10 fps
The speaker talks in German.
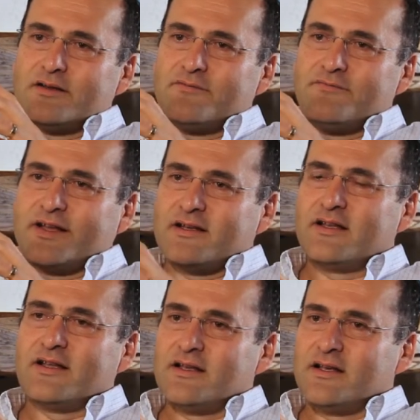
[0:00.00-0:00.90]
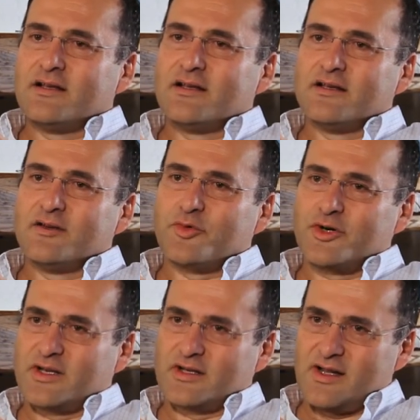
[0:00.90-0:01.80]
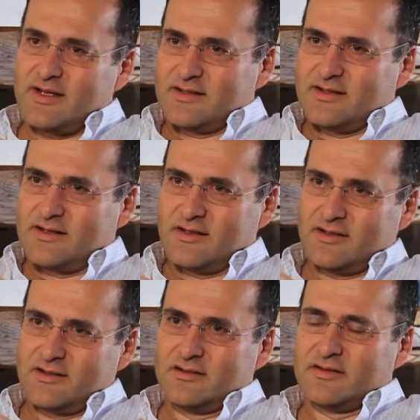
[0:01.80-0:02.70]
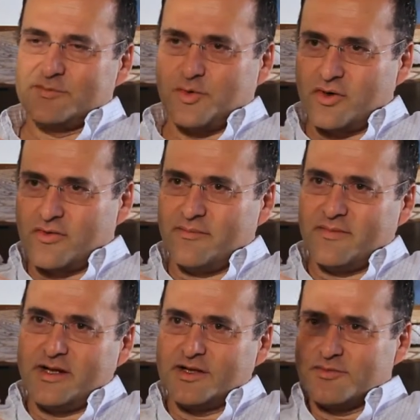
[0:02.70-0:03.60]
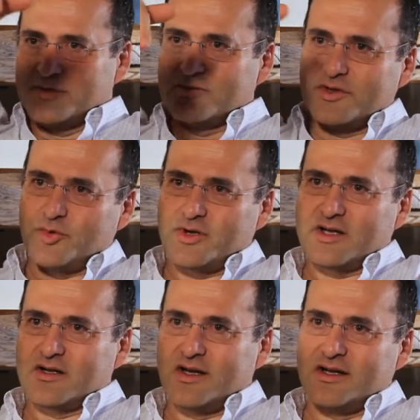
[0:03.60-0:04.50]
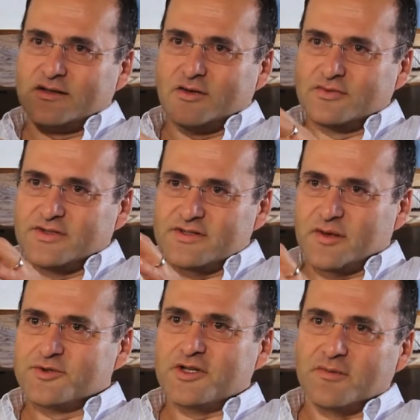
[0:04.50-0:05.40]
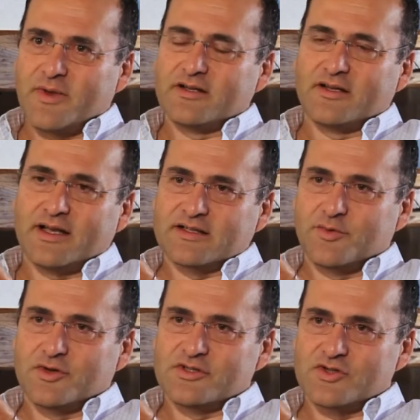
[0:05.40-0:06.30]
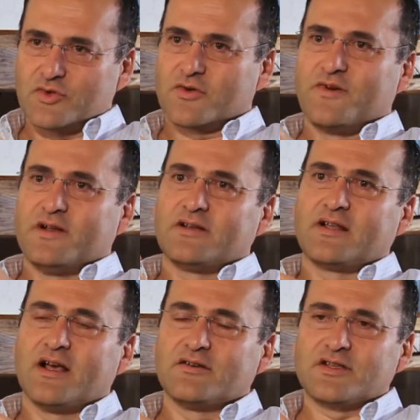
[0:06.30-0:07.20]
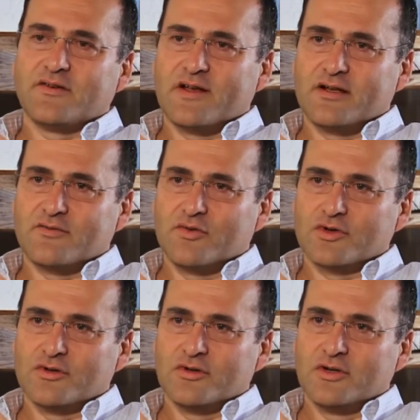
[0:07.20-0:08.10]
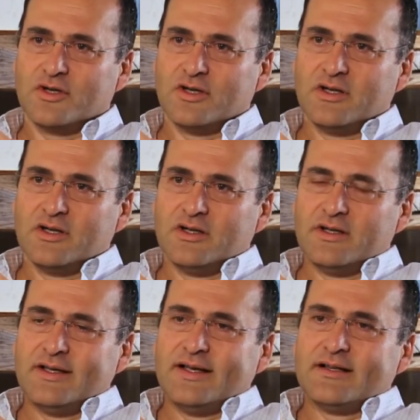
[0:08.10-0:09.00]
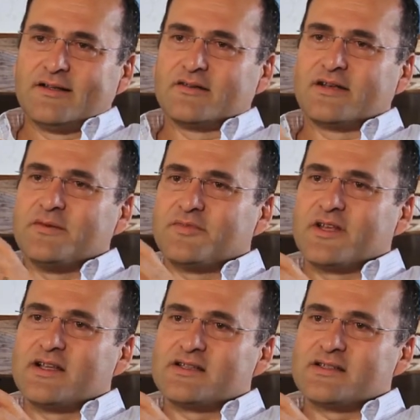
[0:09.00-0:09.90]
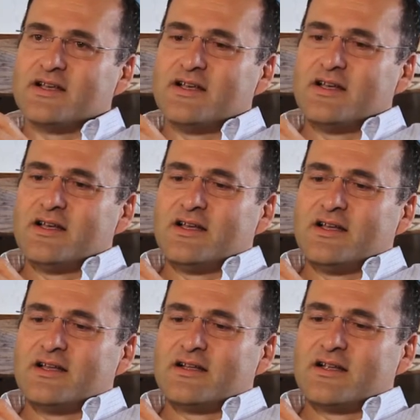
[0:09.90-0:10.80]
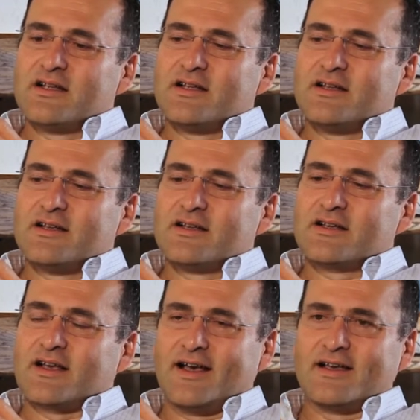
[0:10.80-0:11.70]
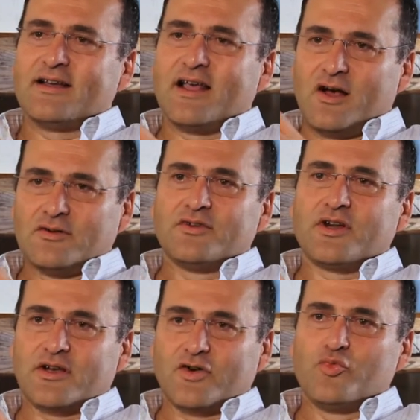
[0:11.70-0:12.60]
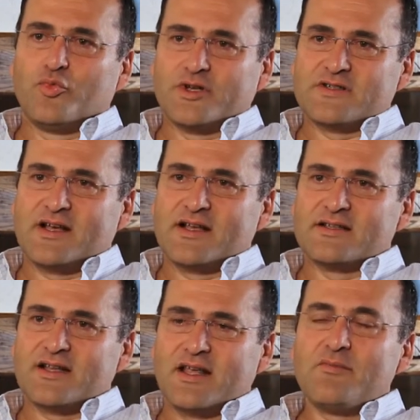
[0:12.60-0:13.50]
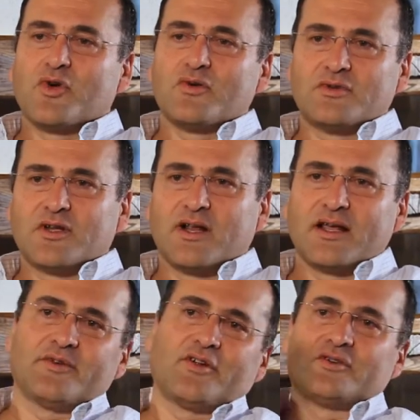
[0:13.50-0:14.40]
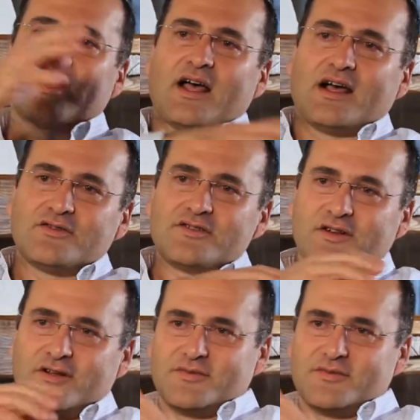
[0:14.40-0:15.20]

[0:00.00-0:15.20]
Wenn die Projektleiter, das Program Management und die Projektleiter und die Subject Matter Experts sorgfältig ausgewählt wurden, dann gibt es keine andere Gruppe, sei es im Unternehmen oder außerhalb